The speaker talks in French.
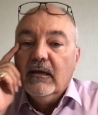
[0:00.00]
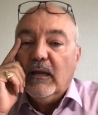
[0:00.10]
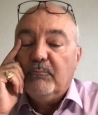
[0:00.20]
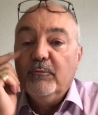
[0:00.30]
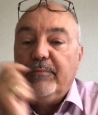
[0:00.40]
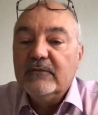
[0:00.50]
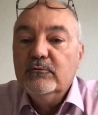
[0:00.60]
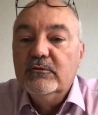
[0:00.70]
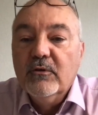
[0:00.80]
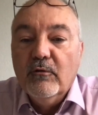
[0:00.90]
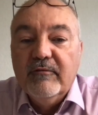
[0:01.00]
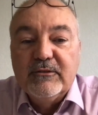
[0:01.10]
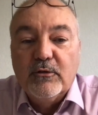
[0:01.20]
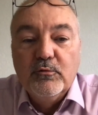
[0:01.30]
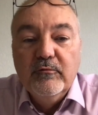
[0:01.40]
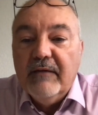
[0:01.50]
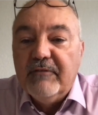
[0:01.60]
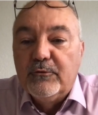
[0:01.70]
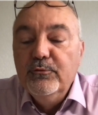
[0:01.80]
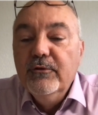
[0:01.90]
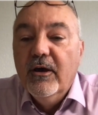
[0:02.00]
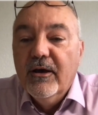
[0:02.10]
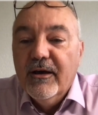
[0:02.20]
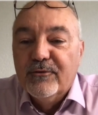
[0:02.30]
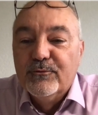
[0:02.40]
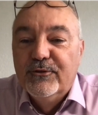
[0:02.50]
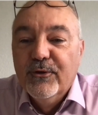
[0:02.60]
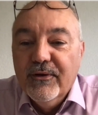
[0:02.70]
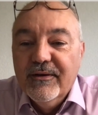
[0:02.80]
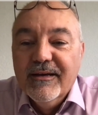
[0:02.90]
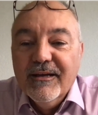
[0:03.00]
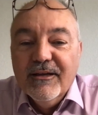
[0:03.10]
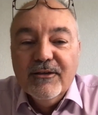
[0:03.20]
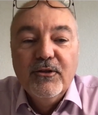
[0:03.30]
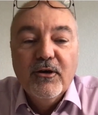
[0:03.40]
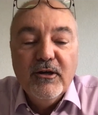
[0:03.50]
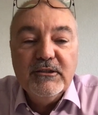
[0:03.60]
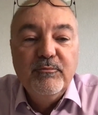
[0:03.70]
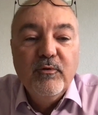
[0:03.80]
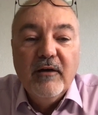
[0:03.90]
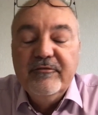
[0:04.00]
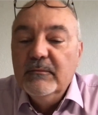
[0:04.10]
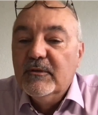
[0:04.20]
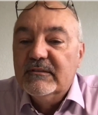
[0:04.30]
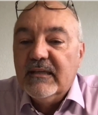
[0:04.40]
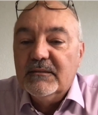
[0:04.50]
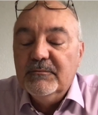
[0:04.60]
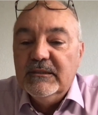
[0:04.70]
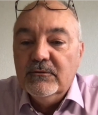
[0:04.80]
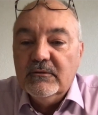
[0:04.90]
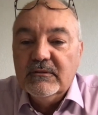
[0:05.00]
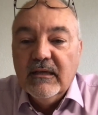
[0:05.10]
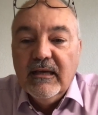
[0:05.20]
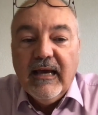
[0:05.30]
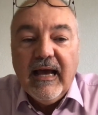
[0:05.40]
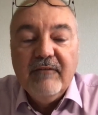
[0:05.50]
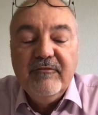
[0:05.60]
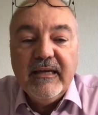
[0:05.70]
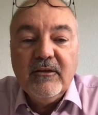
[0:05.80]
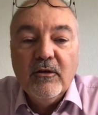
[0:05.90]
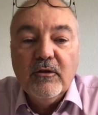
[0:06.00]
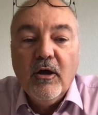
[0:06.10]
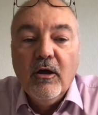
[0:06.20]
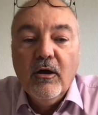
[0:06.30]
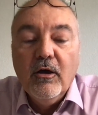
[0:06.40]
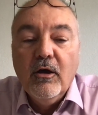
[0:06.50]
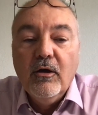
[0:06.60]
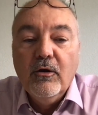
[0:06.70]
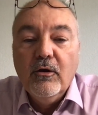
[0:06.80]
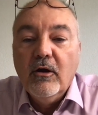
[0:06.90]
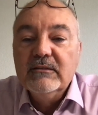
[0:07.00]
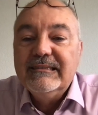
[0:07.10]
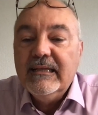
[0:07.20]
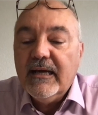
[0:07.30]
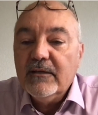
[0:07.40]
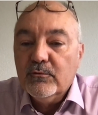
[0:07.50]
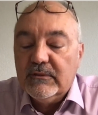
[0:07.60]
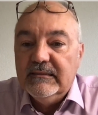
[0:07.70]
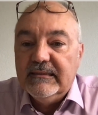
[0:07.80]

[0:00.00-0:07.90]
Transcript: la plupart du temps, on va se retrouver avec une heure ou deux de rush pour un film de 5 minutes, avec un, scénario qui